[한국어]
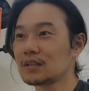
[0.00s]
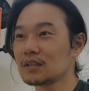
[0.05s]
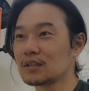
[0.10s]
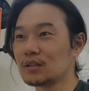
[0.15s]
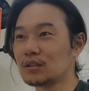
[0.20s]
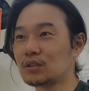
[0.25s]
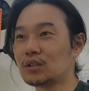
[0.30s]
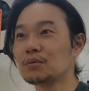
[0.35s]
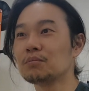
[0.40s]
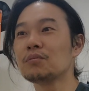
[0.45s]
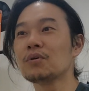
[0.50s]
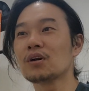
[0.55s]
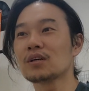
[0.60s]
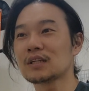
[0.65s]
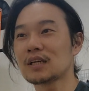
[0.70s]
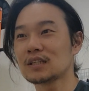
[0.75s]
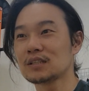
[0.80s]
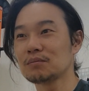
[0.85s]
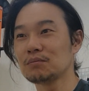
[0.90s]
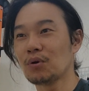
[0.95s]
그
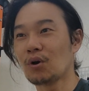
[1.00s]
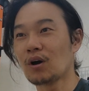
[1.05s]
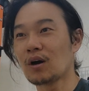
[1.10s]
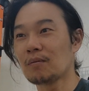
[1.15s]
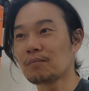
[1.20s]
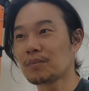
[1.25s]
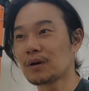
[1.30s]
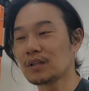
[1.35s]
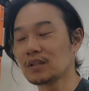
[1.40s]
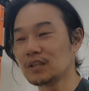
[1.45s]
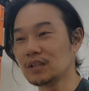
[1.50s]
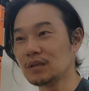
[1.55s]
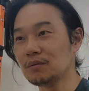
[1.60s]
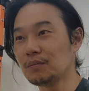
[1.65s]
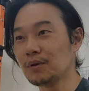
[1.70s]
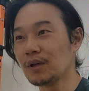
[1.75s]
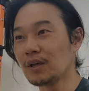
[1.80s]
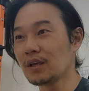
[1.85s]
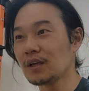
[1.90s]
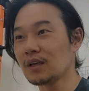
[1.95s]
증명사진 명함판
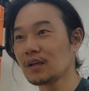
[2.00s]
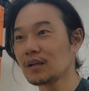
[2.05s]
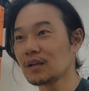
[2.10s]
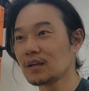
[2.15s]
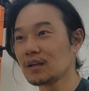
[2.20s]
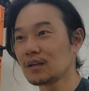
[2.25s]
2매,